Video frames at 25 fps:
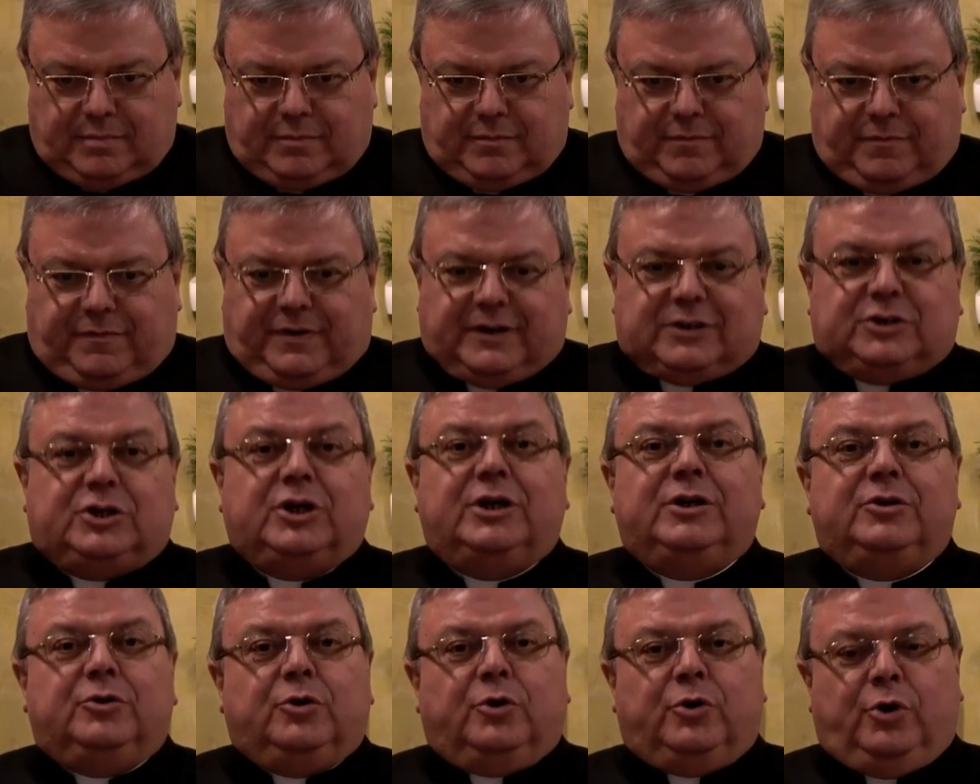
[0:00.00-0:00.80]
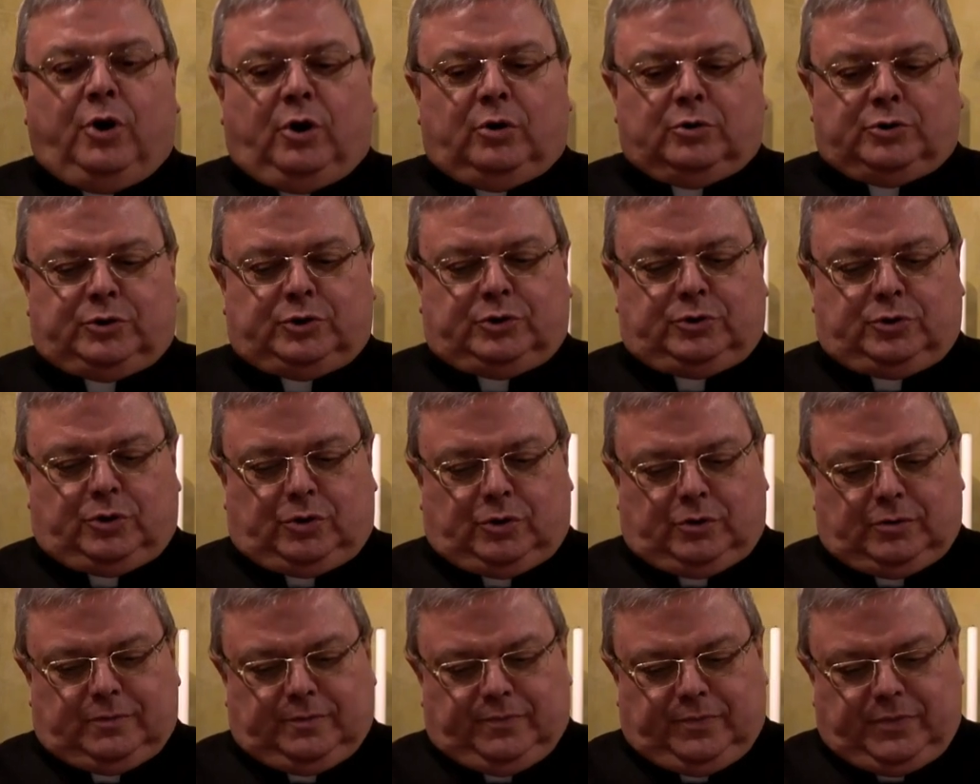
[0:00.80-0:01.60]
facendo
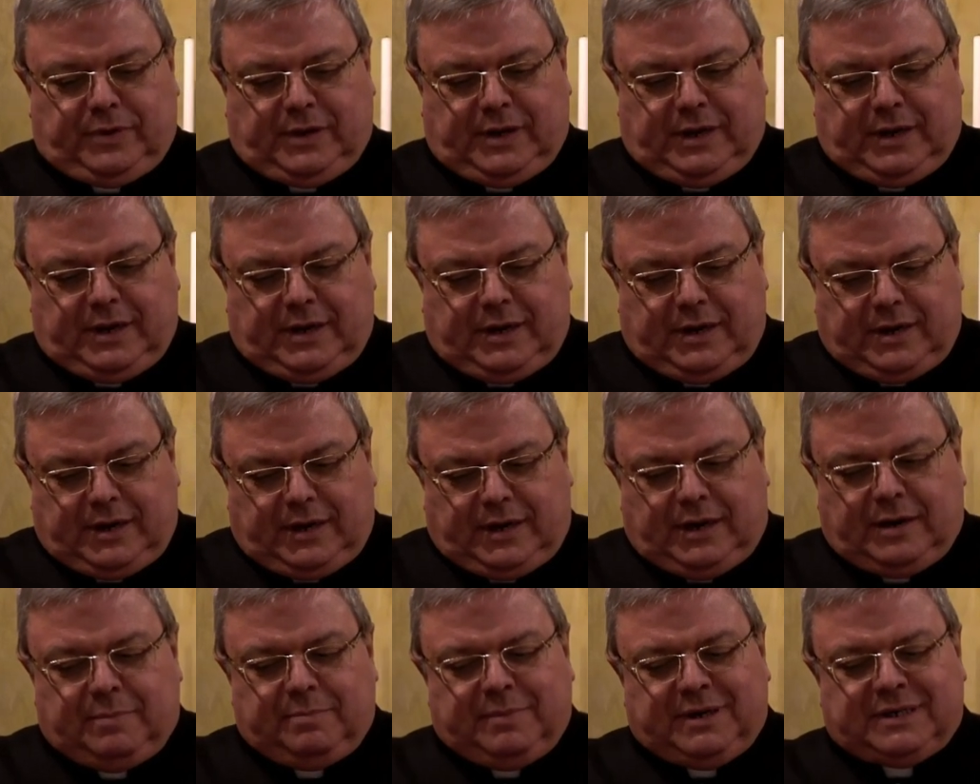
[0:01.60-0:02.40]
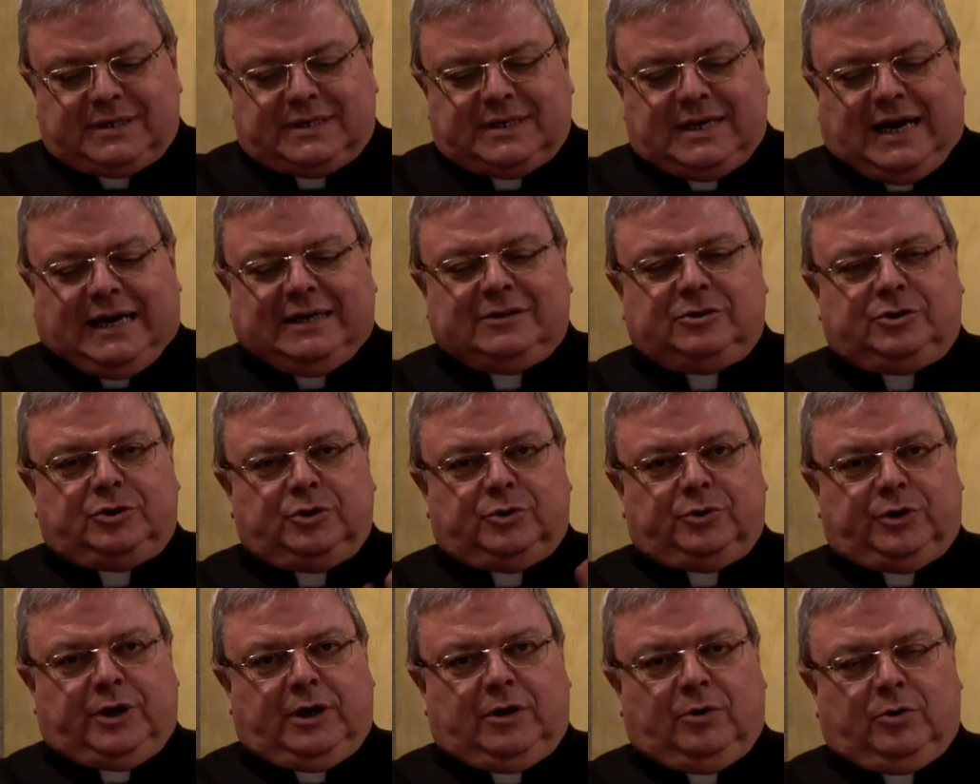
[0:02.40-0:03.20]
nostro il
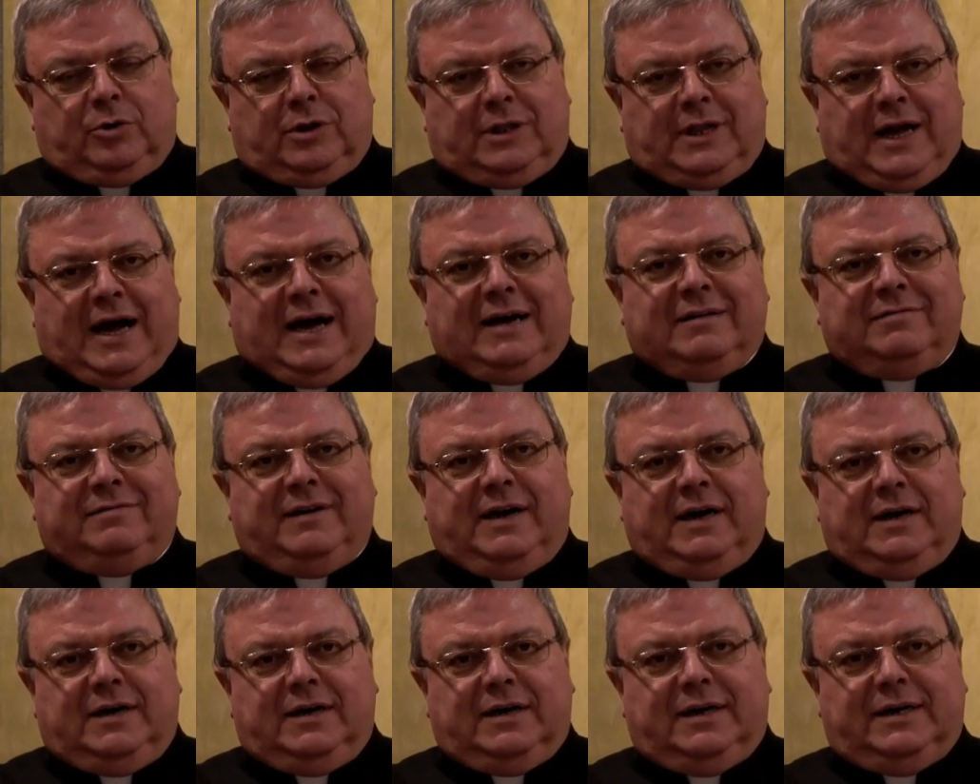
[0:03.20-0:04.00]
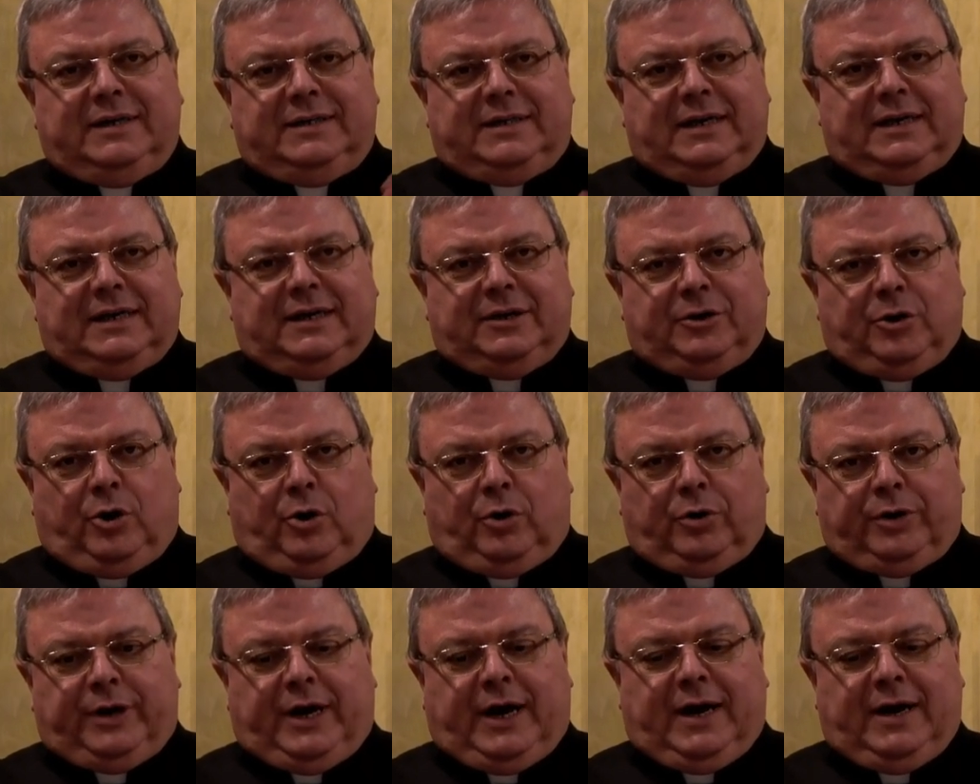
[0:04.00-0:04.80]
messaggio dell'ottava e della
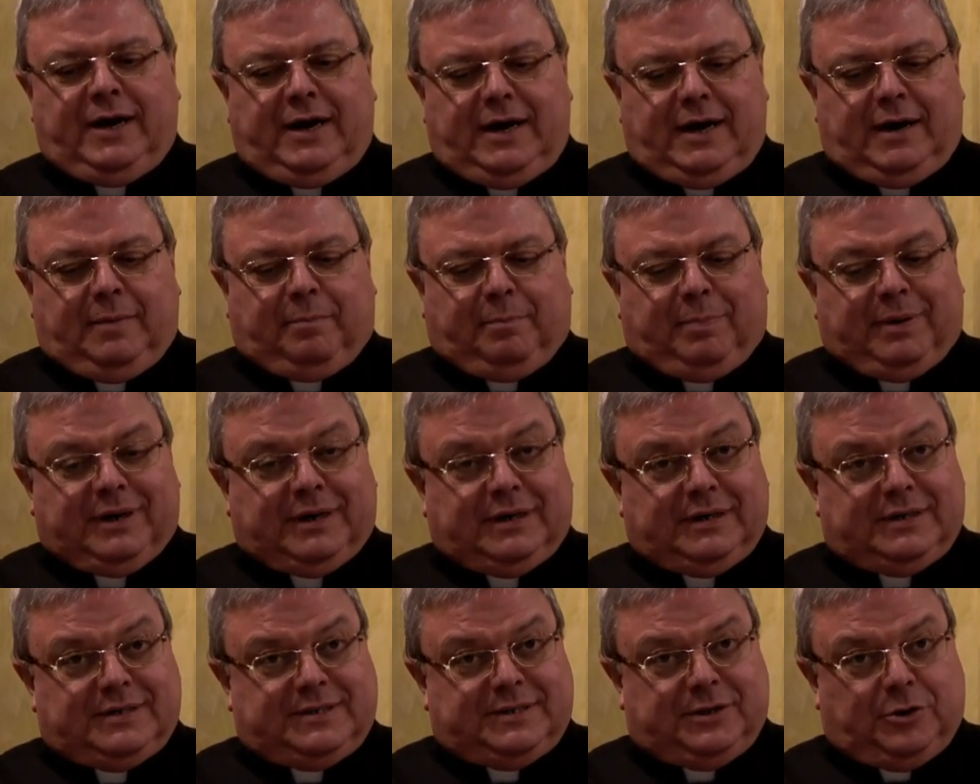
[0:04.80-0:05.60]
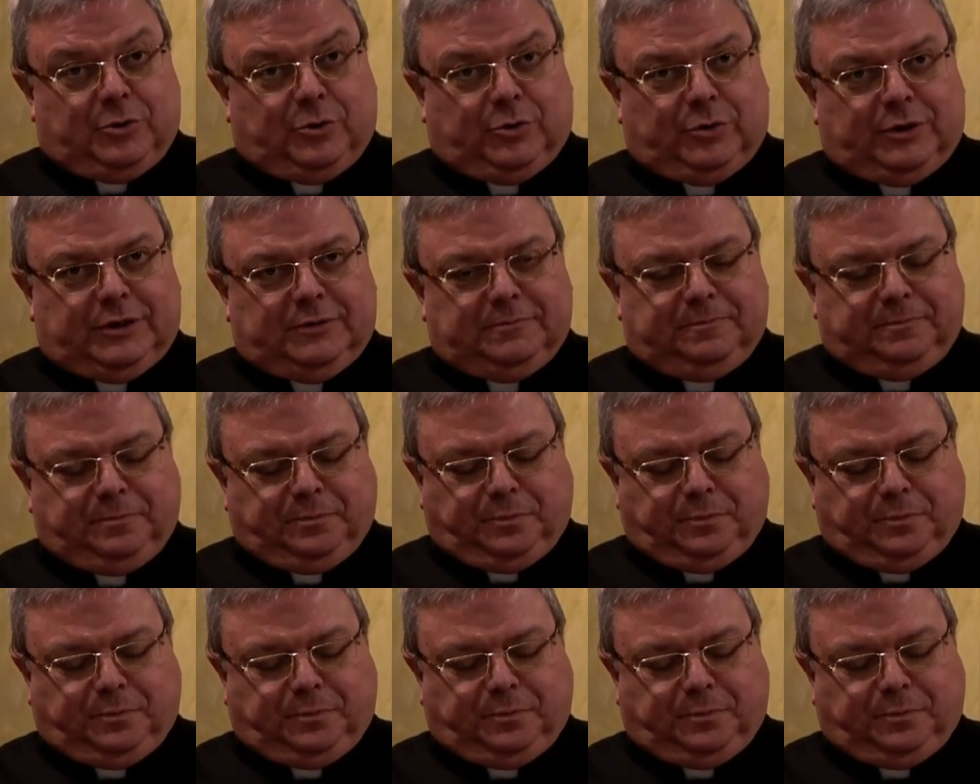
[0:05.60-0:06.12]
nona apparizione.